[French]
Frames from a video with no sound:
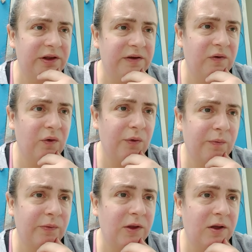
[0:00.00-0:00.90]
c'est
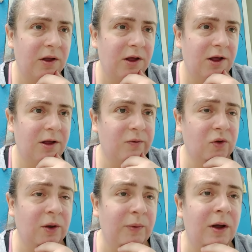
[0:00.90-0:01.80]

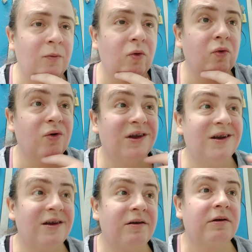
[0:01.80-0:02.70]
parce qu'apparemment,
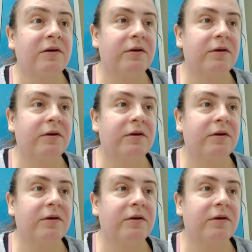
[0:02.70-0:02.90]
quelqu'un,